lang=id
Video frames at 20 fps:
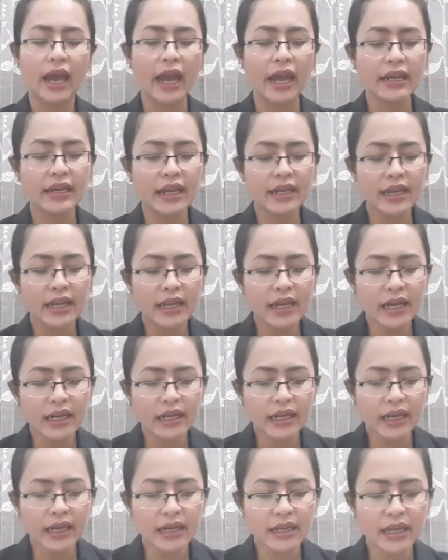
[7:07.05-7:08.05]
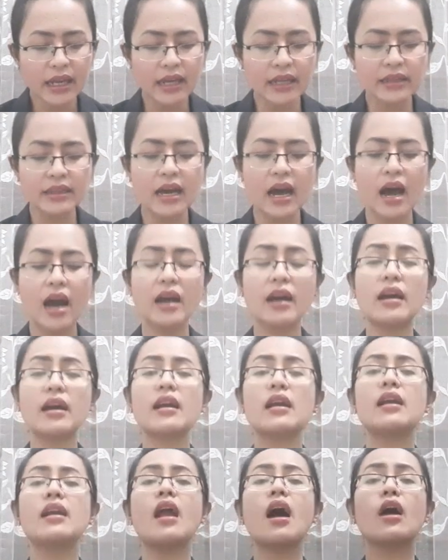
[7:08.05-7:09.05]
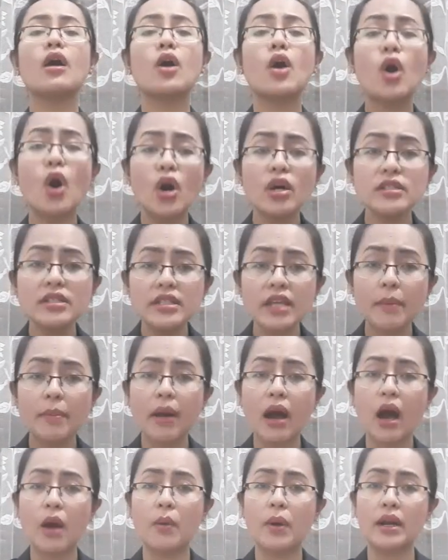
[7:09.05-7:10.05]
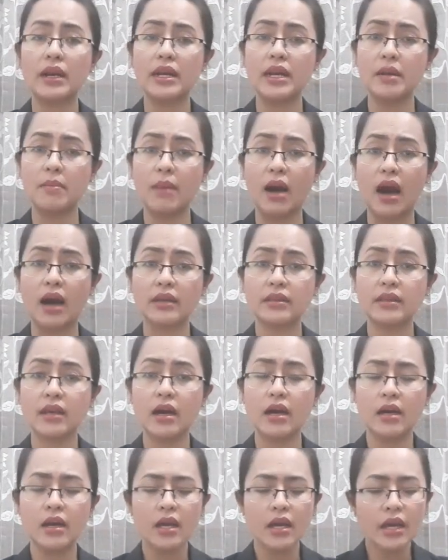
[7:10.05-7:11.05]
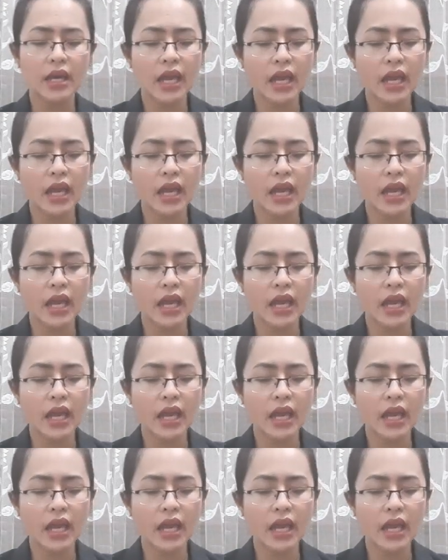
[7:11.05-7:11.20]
Endan ingatkan kita karena konsep awal di bata